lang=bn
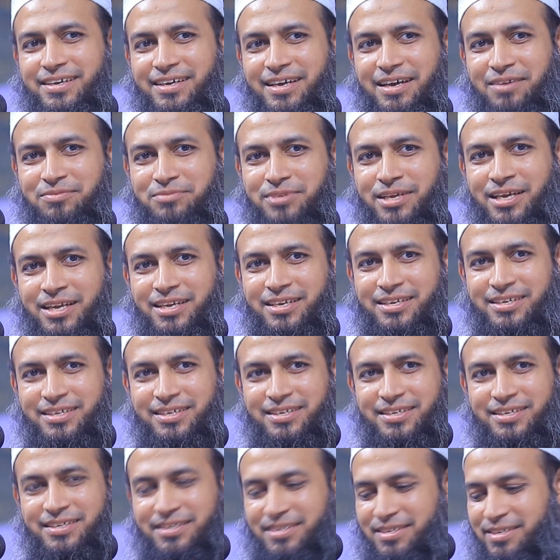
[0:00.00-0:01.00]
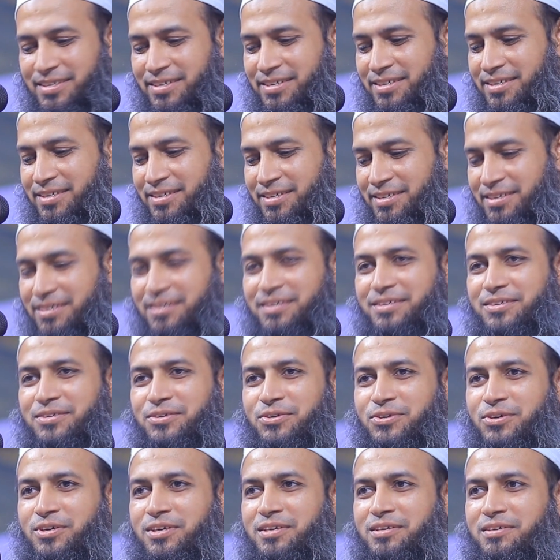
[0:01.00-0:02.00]
আপনার
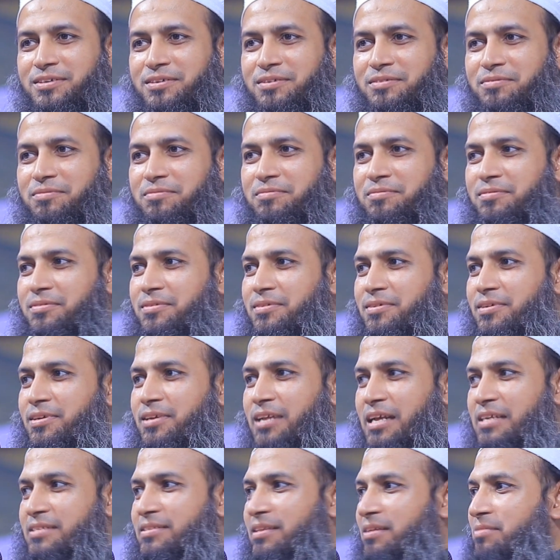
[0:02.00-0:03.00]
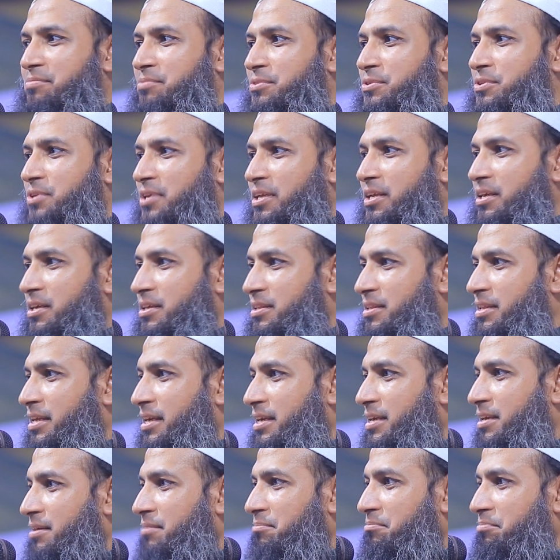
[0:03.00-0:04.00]
ওই রাস্তার ভিতরে
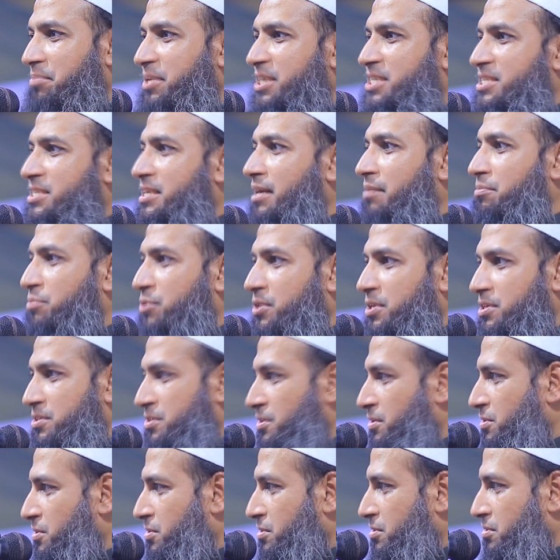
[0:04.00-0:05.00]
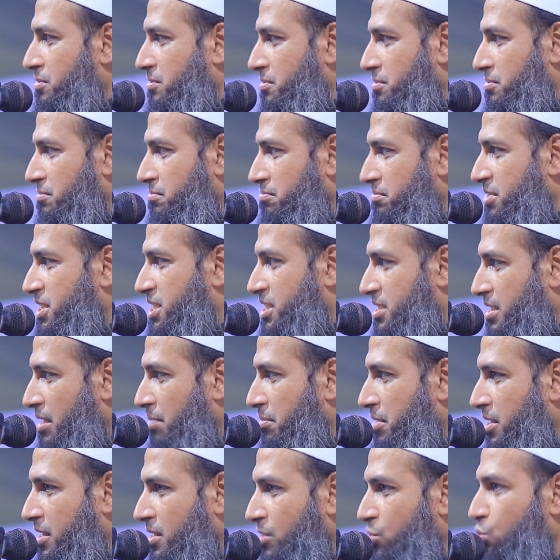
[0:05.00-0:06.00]
দেখে পিষ্ঠা পড়েছিল পিষ্ঠা
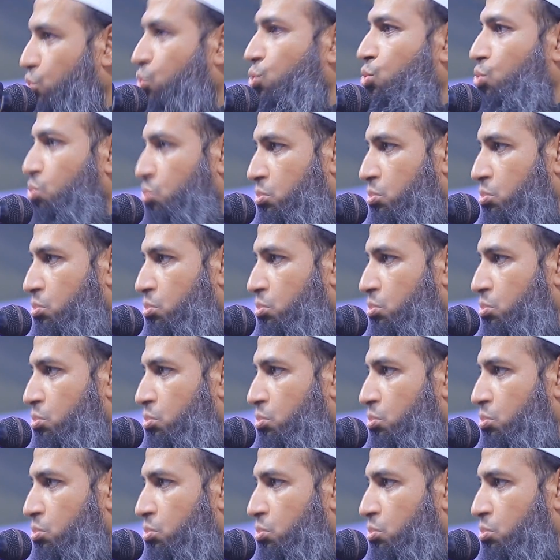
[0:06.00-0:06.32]
মানে গু